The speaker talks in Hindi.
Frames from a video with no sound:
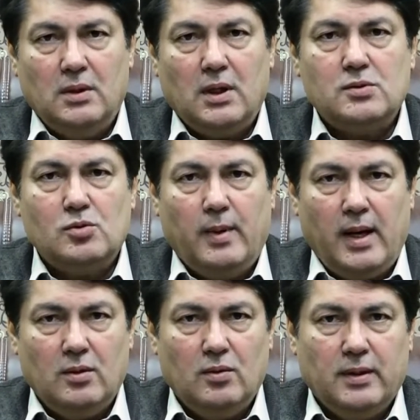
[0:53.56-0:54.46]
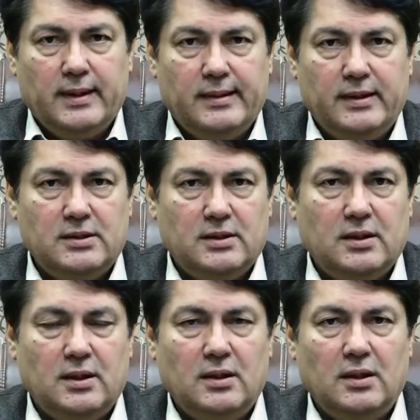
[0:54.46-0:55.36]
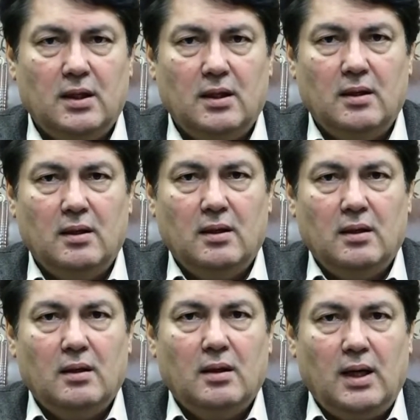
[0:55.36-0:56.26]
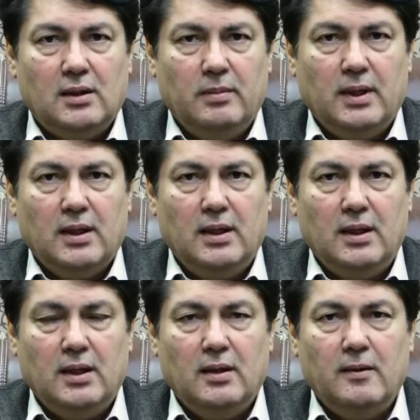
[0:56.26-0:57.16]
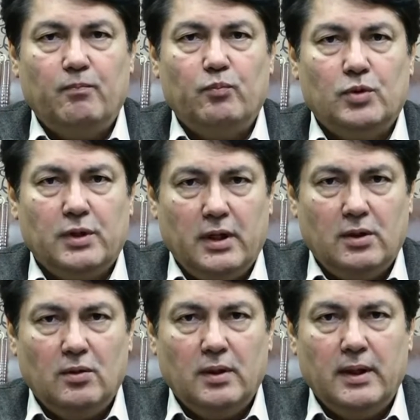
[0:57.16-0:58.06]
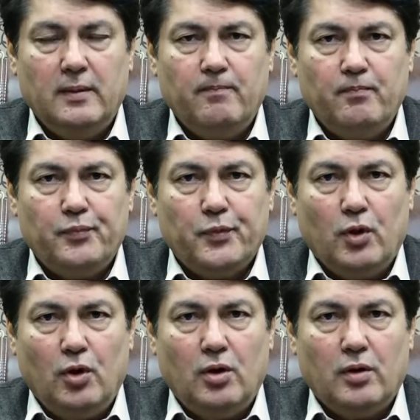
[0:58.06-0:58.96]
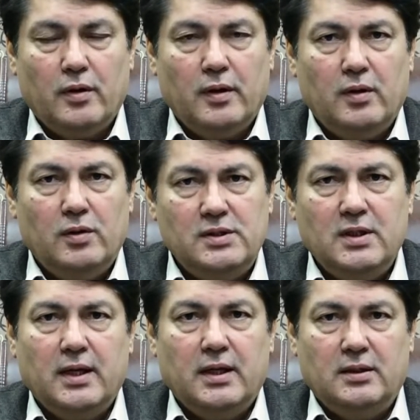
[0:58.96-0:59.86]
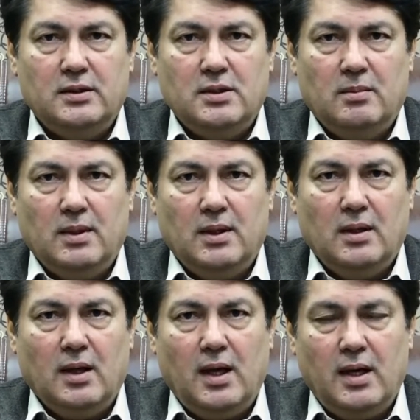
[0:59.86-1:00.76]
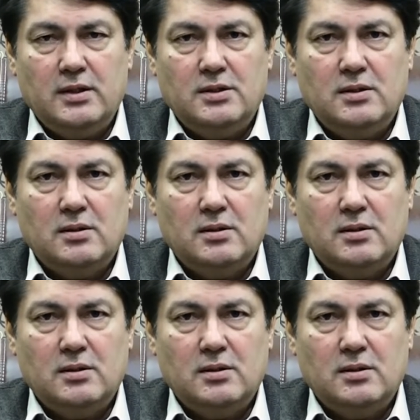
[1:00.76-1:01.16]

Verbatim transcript: यक ज़ुबान होकर दहशत गर्दी के ख़ात्मे के लिए मुतहद हो गई और इसी के नतीजे में आज